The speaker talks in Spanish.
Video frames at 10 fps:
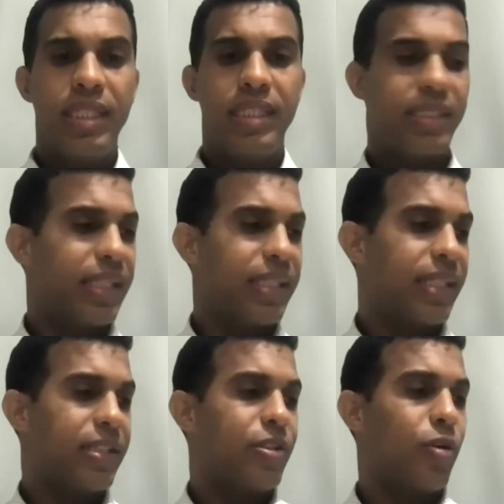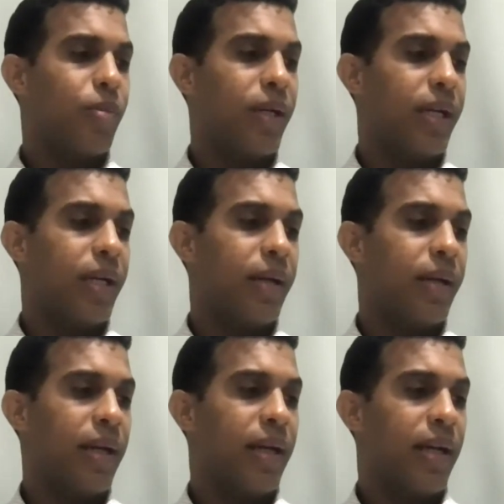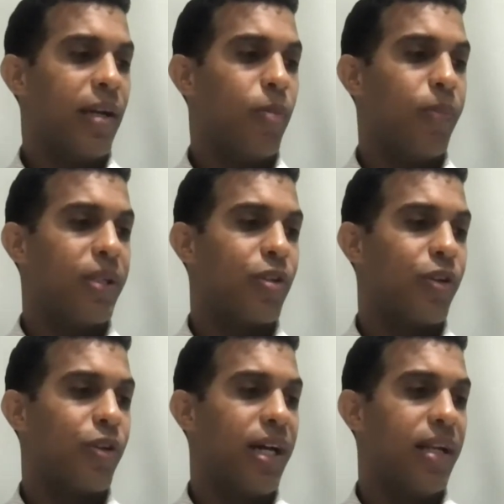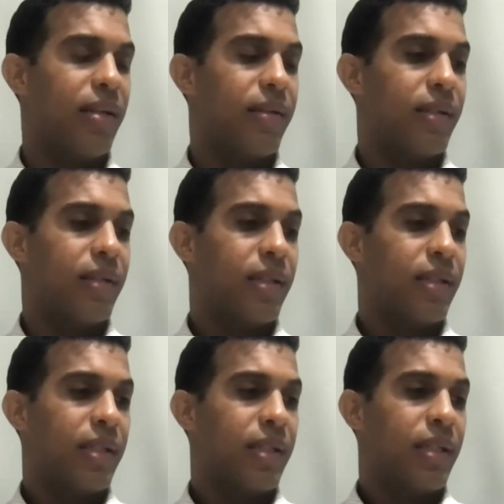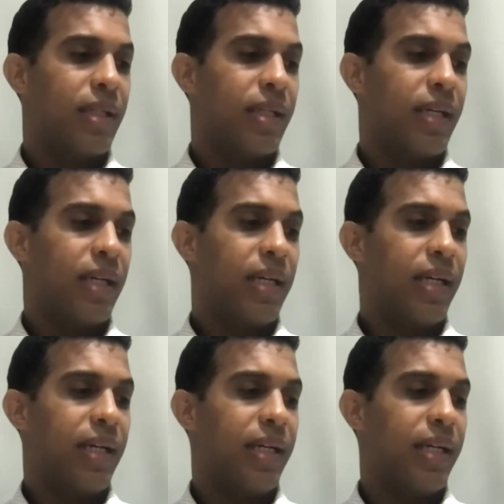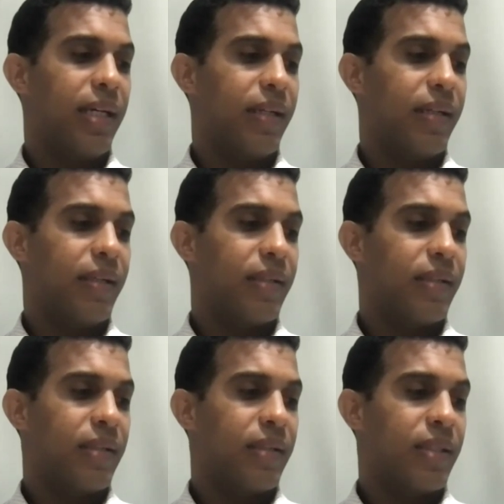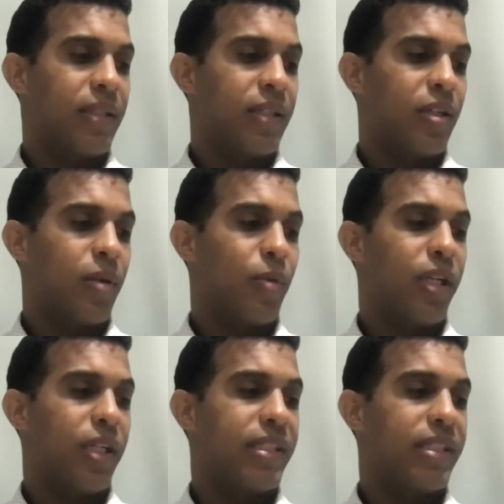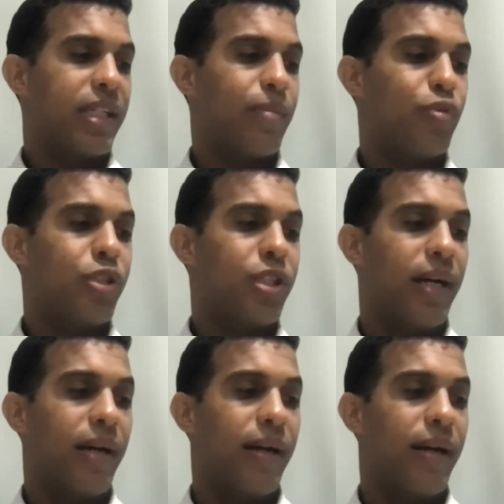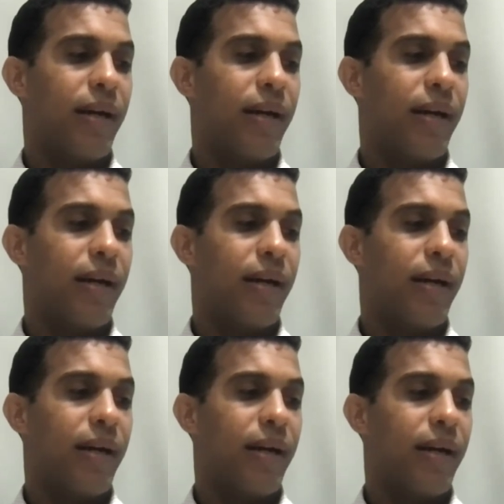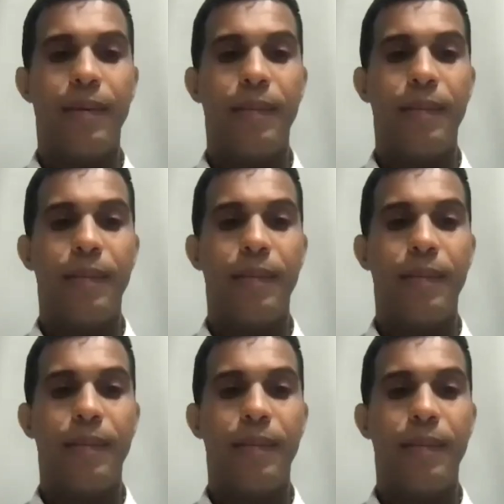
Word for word: Y ese texto me, en lo personal, eh, como quien dice, de mucha, tiene mucho